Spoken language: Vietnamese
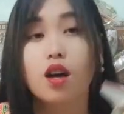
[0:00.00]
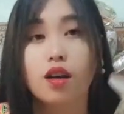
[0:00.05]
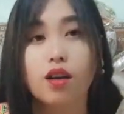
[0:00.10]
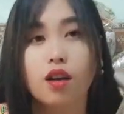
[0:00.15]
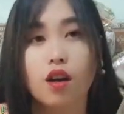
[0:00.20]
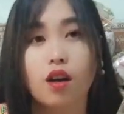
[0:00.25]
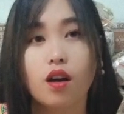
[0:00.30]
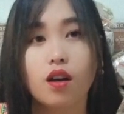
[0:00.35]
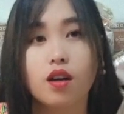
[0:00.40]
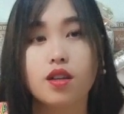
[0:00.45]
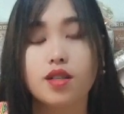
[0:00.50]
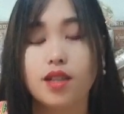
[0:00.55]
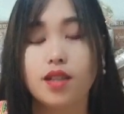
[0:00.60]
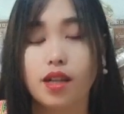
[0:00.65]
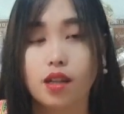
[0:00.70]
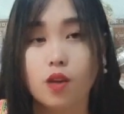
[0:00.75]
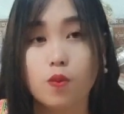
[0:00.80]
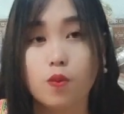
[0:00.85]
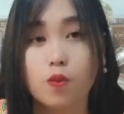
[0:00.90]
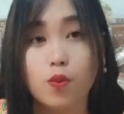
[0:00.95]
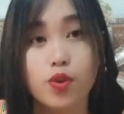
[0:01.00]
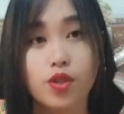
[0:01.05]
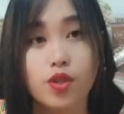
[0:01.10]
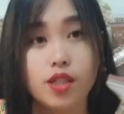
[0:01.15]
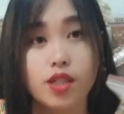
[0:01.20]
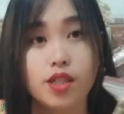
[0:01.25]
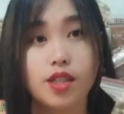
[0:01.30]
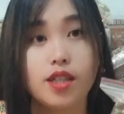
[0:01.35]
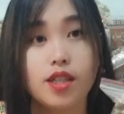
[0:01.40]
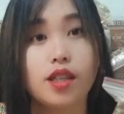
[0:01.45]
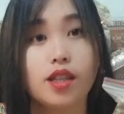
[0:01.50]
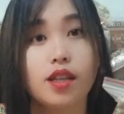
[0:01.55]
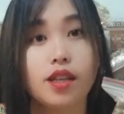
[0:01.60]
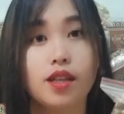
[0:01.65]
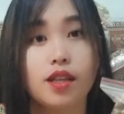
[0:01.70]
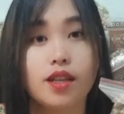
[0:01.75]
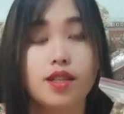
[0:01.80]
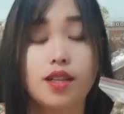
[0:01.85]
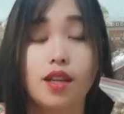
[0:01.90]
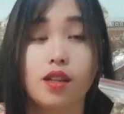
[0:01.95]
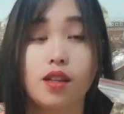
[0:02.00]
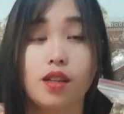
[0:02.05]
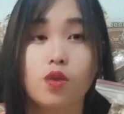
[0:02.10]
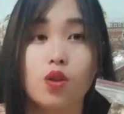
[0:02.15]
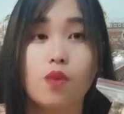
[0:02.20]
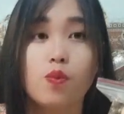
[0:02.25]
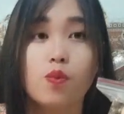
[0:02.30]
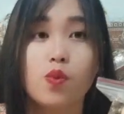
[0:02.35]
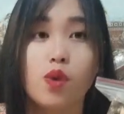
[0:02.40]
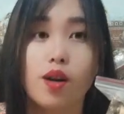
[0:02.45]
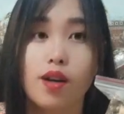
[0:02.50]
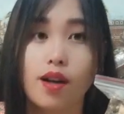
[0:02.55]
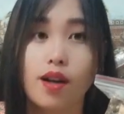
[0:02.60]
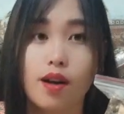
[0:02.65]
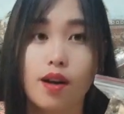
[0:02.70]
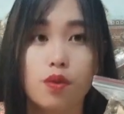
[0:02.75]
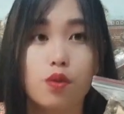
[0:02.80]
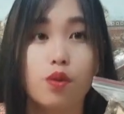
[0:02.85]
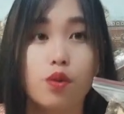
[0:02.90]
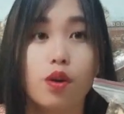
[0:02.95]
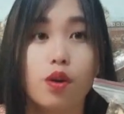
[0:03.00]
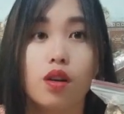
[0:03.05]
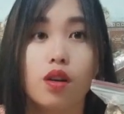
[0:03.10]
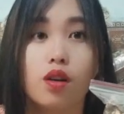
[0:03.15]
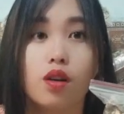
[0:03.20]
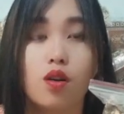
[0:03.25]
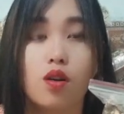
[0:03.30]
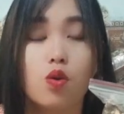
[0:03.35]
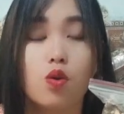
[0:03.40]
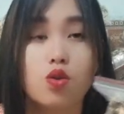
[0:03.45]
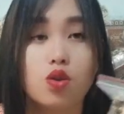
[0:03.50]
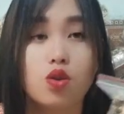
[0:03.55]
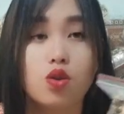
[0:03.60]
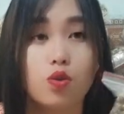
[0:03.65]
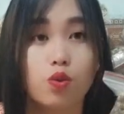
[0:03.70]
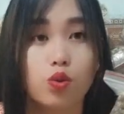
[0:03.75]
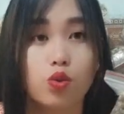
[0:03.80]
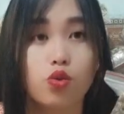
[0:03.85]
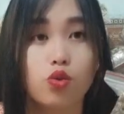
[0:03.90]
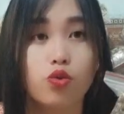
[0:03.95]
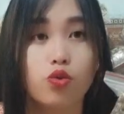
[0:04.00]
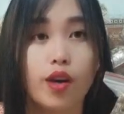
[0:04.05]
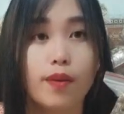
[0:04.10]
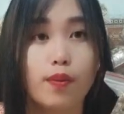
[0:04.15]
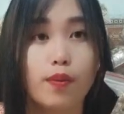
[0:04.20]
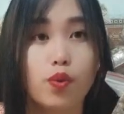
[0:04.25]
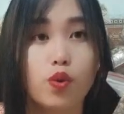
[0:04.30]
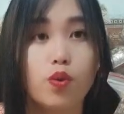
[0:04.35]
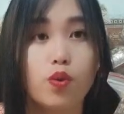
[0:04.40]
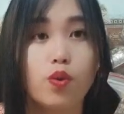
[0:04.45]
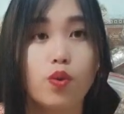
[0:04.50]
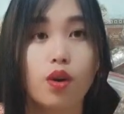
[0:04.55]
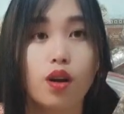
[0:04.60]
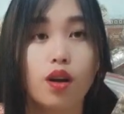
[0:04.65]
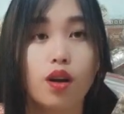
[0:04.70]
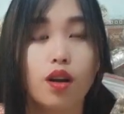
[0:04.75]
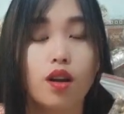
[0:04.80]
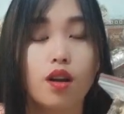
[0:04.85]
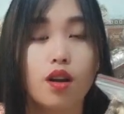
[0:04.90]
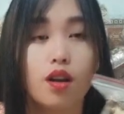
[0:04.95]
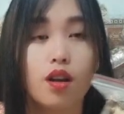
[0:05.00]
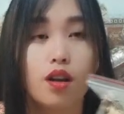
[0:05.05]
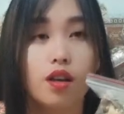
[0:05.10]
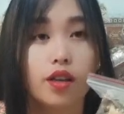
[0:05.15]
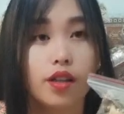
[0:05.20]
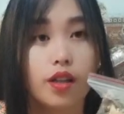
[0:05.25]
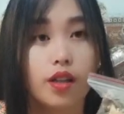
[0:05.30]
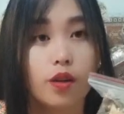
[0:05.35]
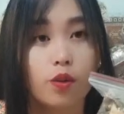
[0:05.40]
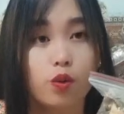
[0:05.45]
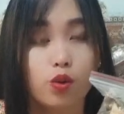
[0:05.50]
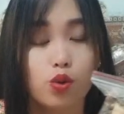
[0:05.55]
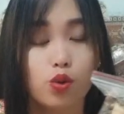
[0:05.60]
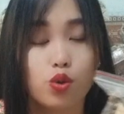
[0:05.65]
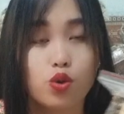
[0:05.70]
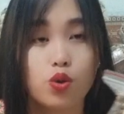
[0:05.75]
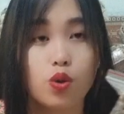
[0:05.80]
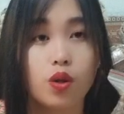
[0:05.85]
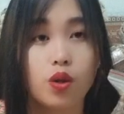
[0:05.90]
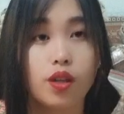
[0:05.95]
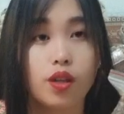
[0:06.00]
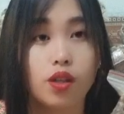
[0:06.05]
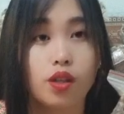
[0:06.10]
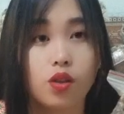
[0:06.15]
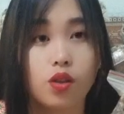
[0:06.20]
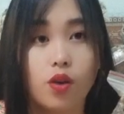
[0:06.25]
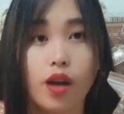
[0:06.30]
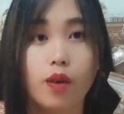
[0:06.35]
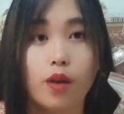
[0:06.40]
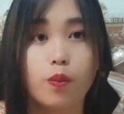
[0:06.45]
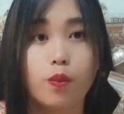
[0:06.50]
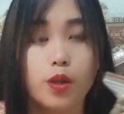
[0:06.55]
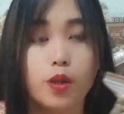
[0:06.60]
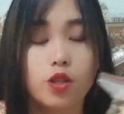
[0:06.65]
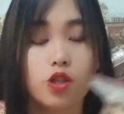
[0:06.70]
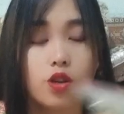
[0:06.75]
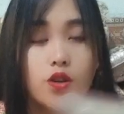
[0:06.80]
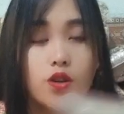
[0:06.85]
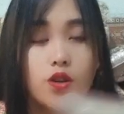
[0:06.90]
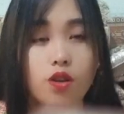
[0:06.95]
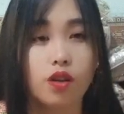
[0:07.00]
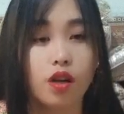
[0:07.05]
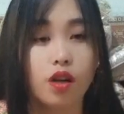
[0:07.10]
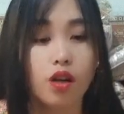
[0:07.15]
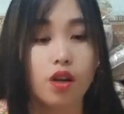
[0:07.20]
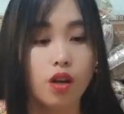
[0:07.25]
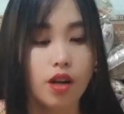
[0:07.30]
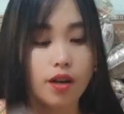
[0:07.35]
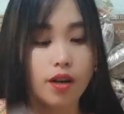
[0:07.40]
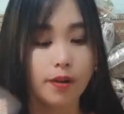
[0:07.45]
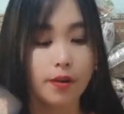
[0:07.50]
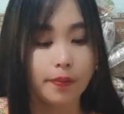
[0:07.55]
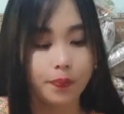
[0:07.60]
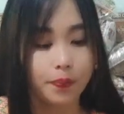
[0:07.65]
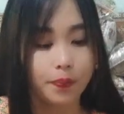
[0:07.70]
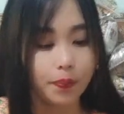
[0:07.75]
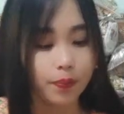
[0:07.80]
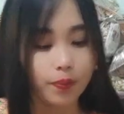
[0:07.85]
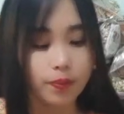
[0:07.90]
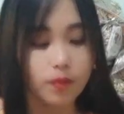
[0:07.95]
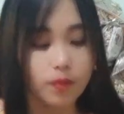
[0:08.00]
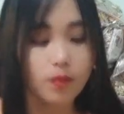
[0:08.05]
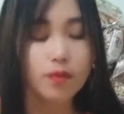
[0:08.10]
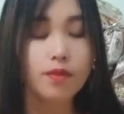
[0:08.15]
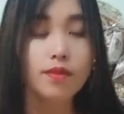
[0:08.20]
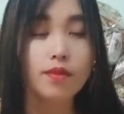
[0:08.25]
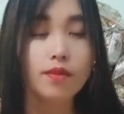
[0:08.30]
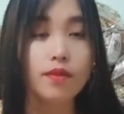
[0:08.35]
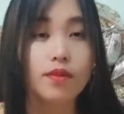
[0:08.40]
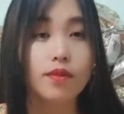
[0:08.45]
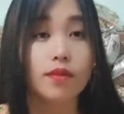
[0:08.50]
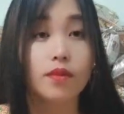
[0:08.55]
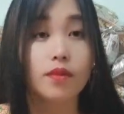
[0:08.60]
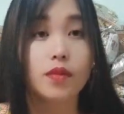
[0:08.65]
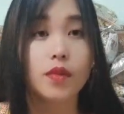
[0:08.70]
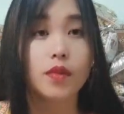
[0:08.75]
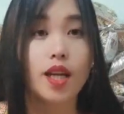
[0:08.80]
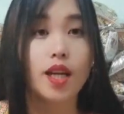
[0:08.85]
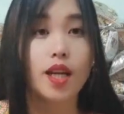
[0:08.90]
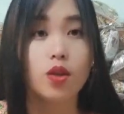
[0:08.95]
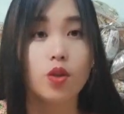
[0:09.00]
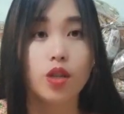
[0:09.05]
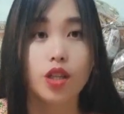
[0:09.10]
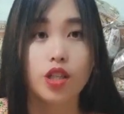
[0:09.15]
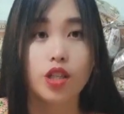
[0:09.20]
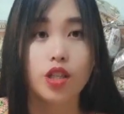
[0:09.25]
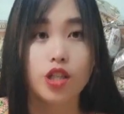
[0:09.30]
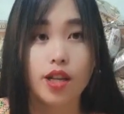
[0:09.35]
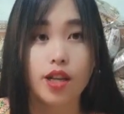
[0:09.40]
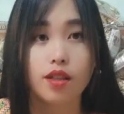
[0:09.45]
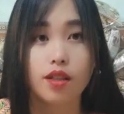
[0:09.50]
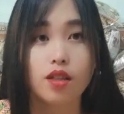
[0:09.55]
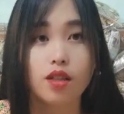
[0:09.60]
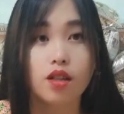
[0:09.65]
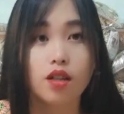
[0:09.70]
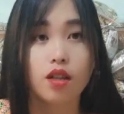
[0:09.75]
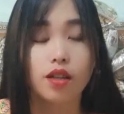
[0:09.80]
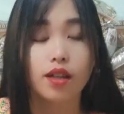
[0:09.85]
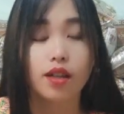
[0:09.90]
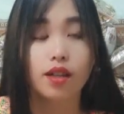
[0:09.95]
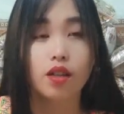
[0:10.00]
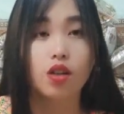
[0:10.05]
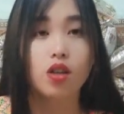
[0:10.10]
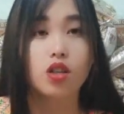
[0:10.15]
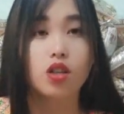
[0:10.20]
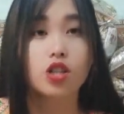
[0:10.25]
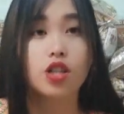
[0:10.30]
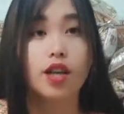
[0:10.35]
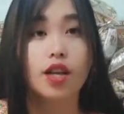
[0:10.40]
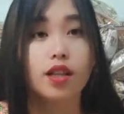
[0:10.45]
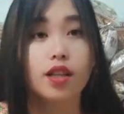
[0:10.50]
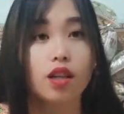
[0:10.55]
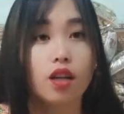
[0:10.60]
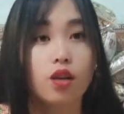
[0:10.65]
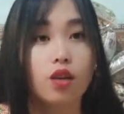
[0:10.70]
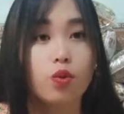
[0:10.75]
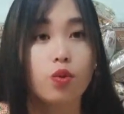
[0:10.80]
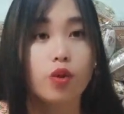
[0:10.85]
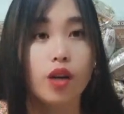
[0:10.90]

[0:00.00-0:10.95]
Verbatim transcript: à xả tao mua xí lấy tiền xả tao cho mua lao luôn nó là hưu cho của tôi facebook và lấy tiền của tôi số điện thoại của mỗi cho tao là nó nè chế tôi nhẹ chế tư có tao tỏ lo sáng đầu của